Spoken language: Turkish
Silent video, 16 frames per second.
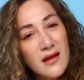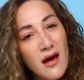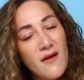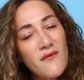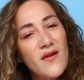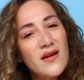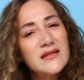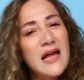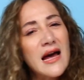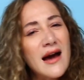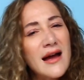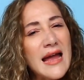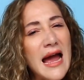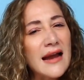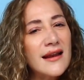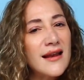Daha fazla
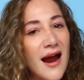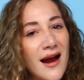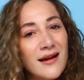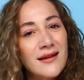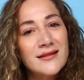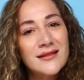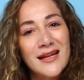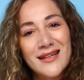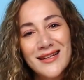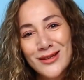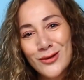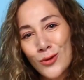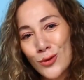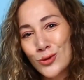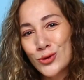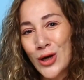hayaller niteliğinde
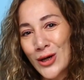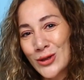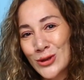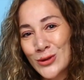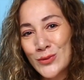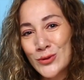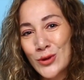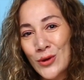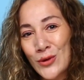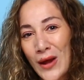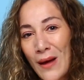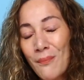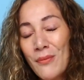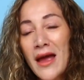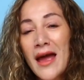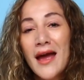olacaktır bu dönem.